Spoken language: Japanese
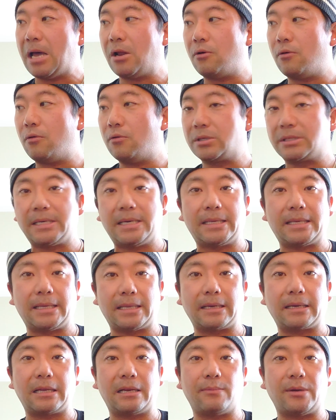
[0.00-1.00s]
あの、教えて
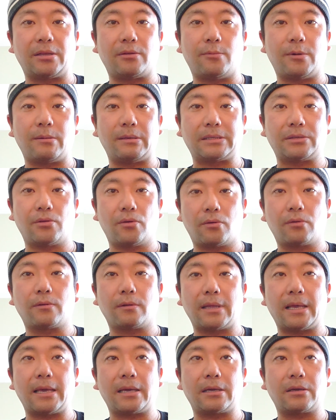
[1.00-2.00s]
いただければと思います。というこ
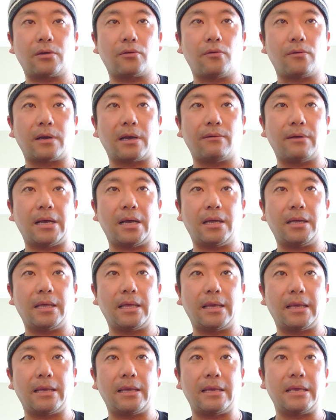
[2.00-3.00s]
とで、今回は、
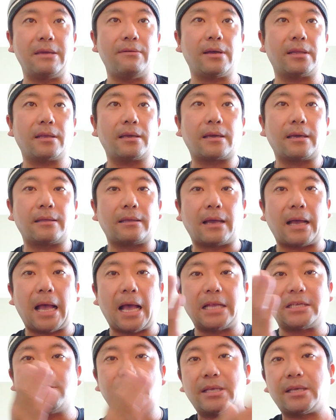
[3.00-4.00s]
えー、岩手県に
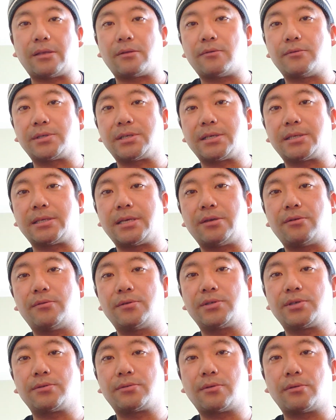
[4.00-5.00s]
初めて到着して
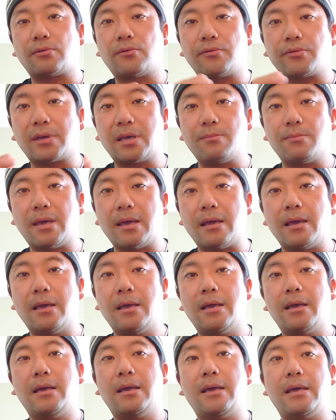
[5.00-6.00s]
40都道府県目、
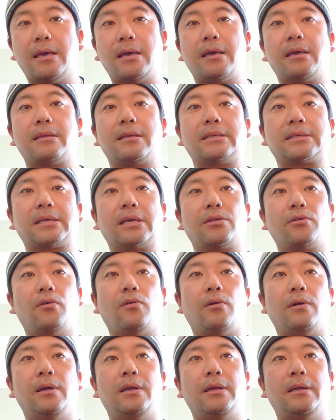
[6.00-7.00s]
えー、ですけ
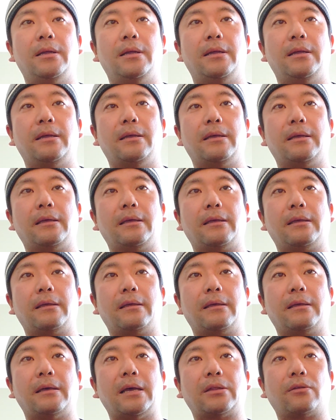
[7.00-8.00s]
ど、
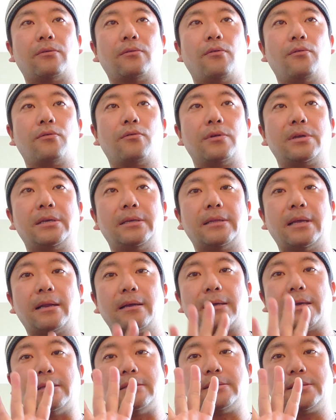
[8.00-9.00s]
えー、あと残り
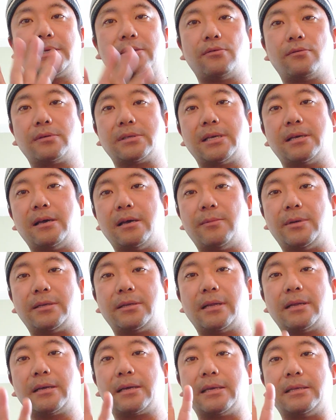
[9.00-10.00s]
7件、全国制覇
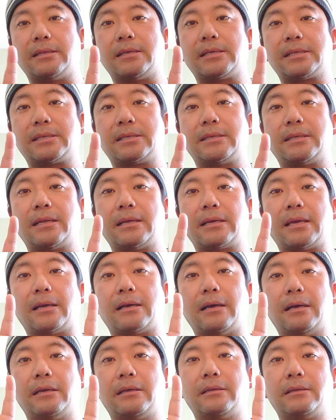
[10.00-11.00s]
まで7件です。7
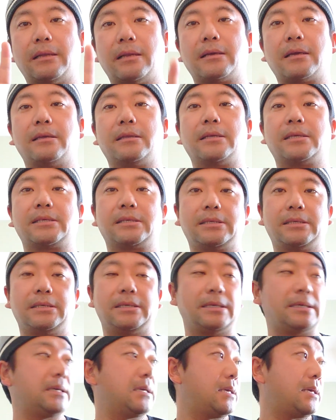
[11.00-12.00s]
件か。7件で
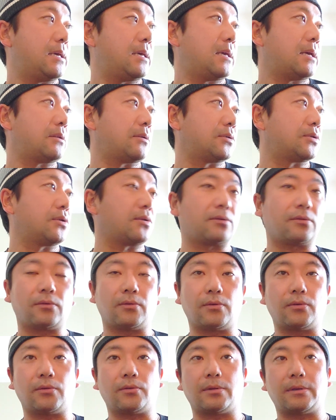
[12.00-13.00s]
す。えー、あとちょっと
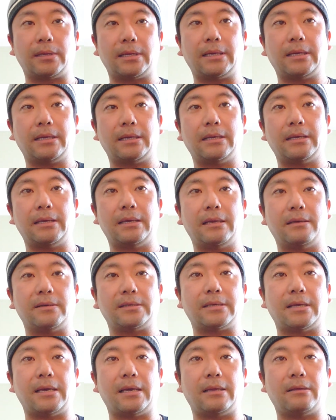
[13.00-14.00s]
ということでね、
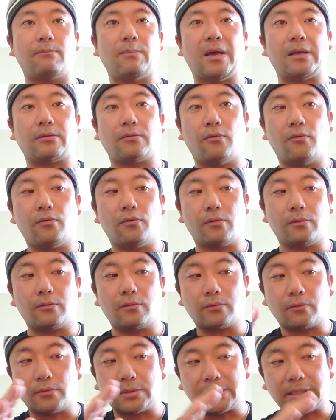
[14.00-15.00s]
えー、まあ、到
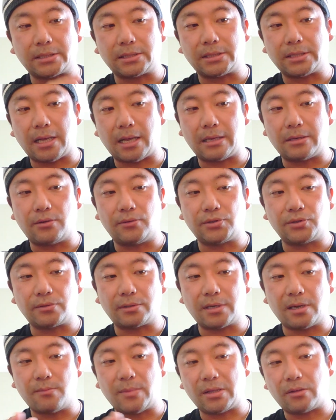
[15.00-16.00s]
着した
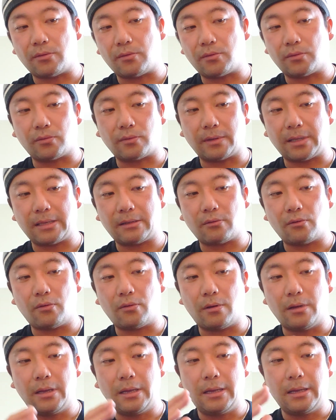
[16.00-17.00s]
40件目ということで、
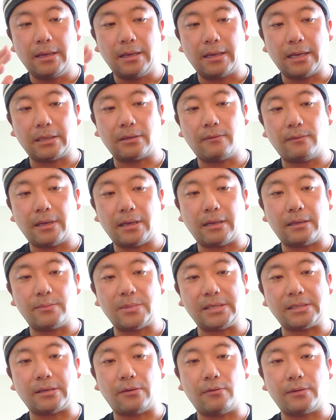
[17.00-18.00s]
と、あとは
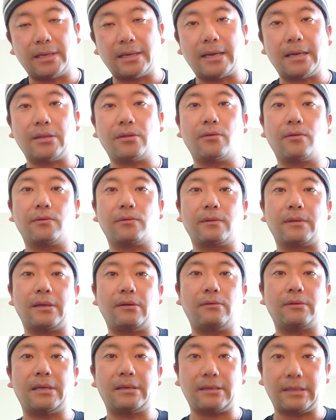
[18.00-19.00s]
皆さんお願いということ
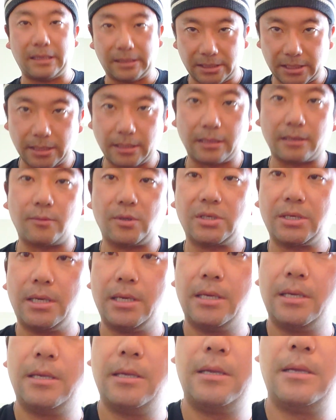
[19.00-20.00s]
でお願いさせていただきまし
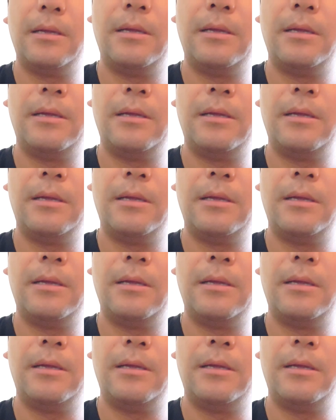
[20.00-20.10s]
た。